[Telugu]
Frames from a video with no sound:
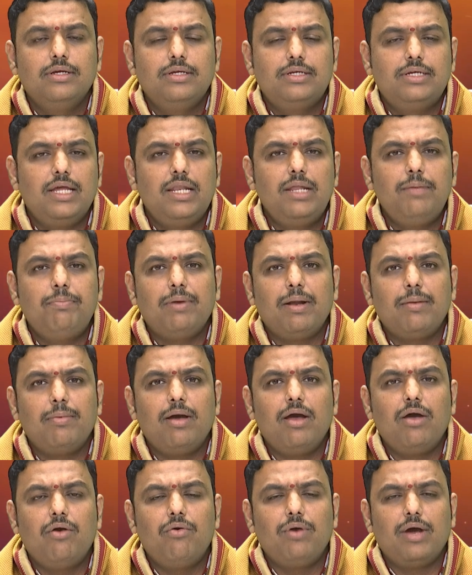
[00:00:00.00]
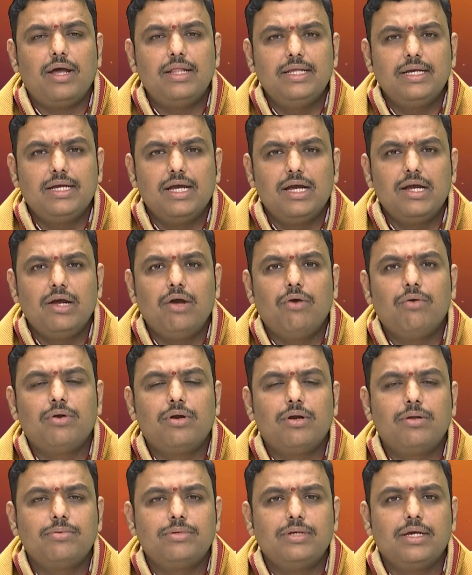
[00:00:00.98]
శని ప్రభావం అధికంగా
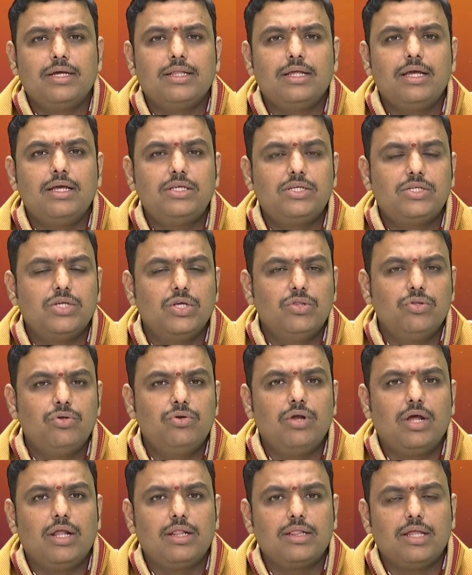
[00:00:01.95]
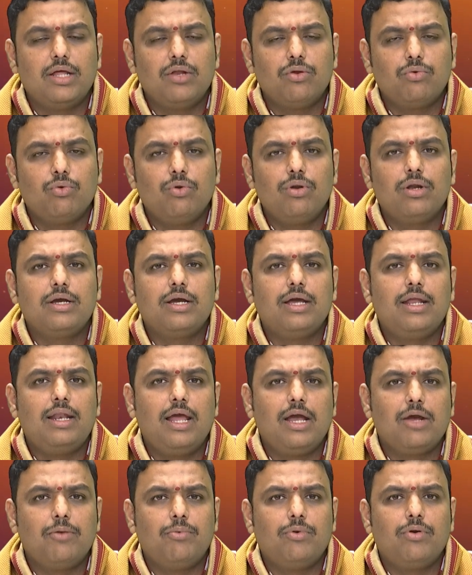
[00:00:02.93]
ఉండడం చేత చంద్రుడు అంత అనుకూలంగా
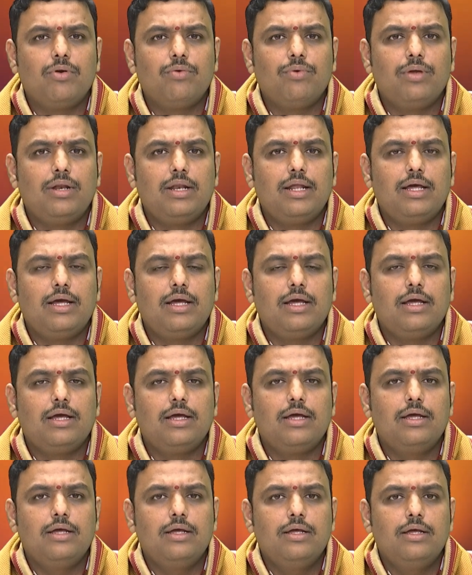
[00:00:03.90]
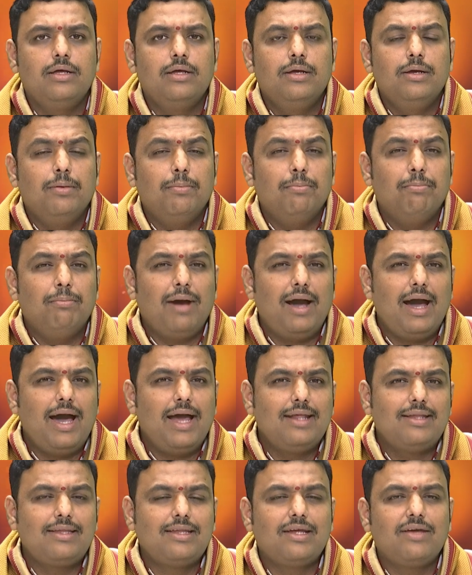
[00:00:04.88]
లేకపోవడం వల్ల
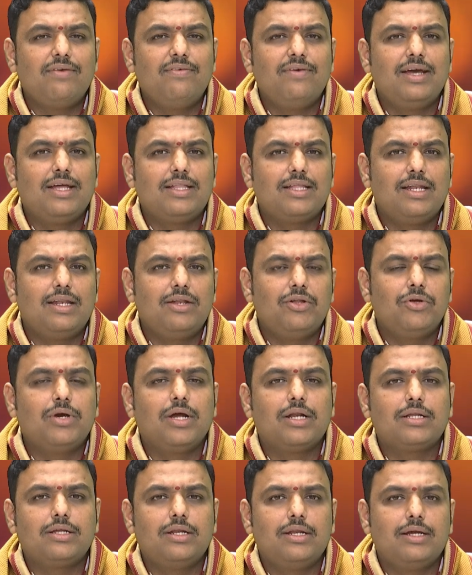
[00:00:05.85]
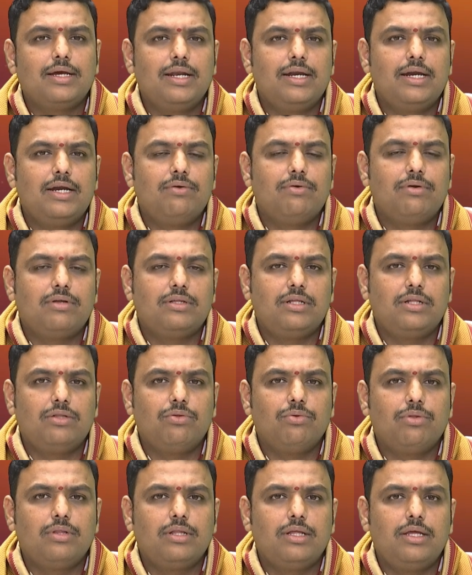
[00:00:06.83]
మానసిక వేదనలు ఘర్షణలు కలిగేటువంటి
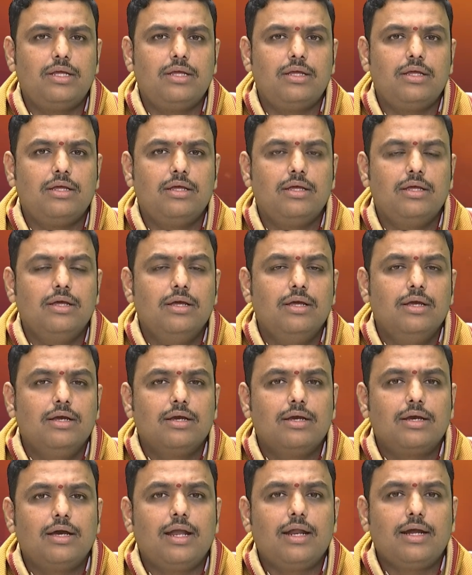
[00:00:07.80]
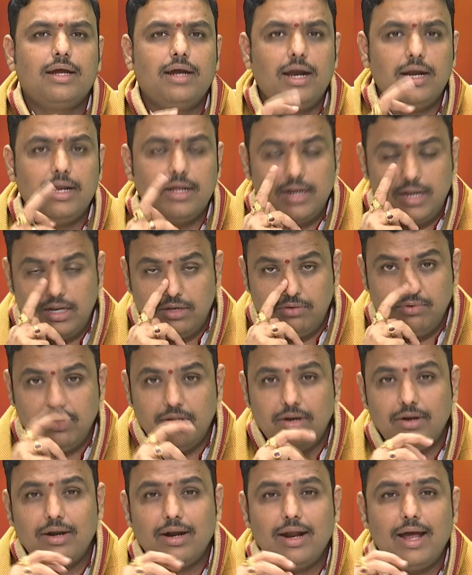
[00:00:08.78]
స్థితి ఉంది కర్కాటక రాశి
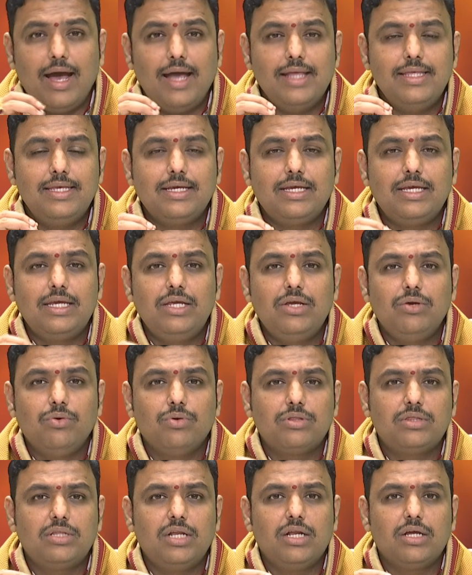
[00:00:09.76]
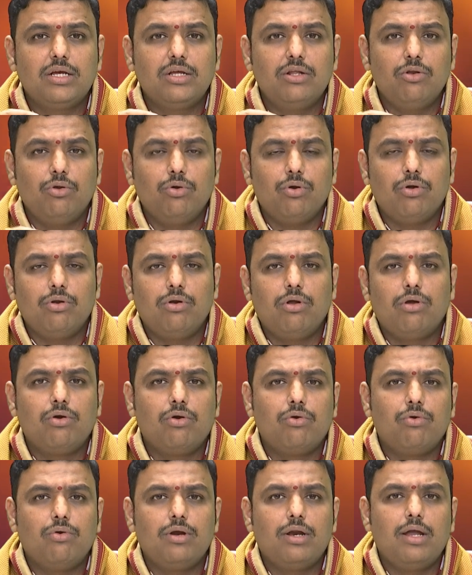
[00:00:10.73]
వారు రాజకీయ ఒత్తిడికి
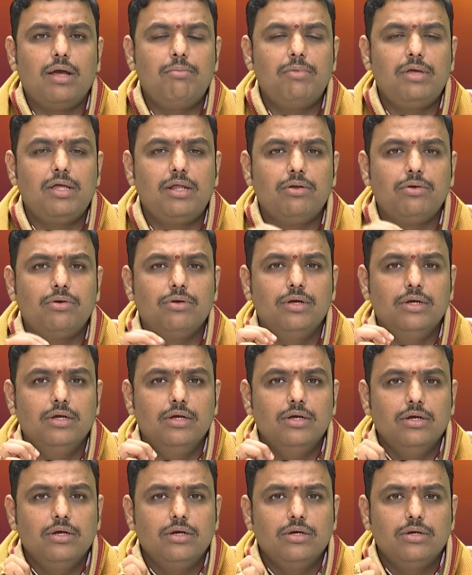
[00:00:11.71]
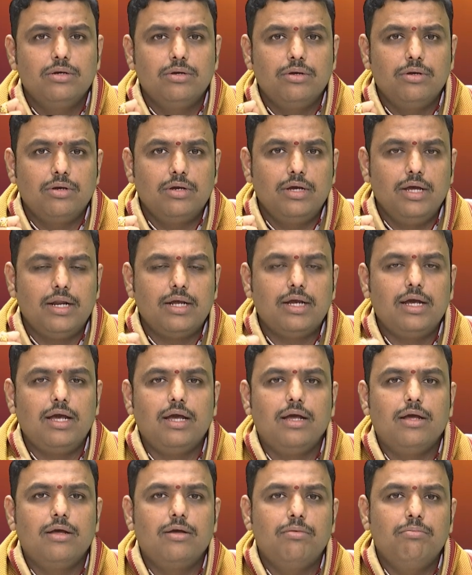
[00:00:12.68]
లొంగకుండా మీరు గనక
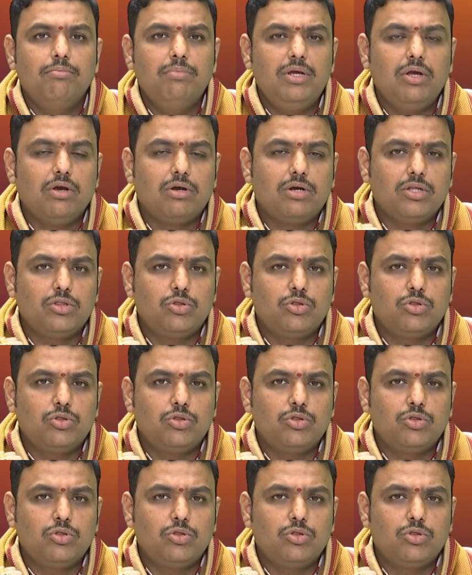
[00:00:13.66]
మీ యొక్క